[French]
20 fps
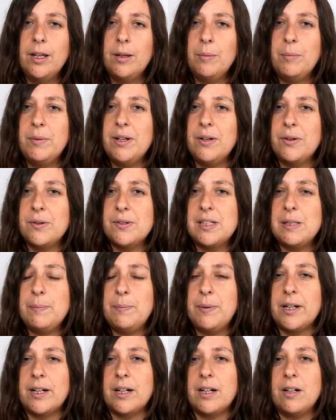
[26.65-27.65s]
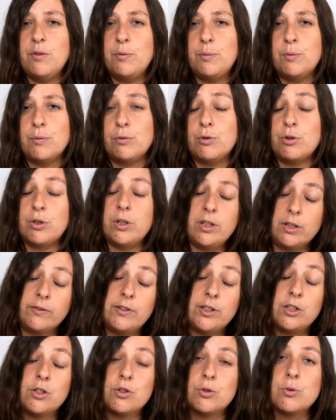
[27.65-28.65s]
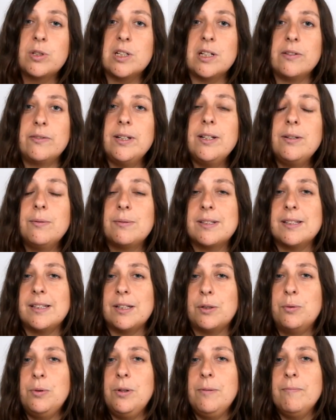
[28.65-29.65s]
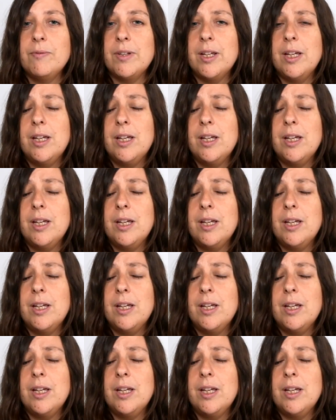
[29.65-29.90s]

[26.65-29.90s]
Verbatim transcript: Mais euh, c'est pas grave, euh, déjà il y avait des jeux que j'avais, donc c'était cool.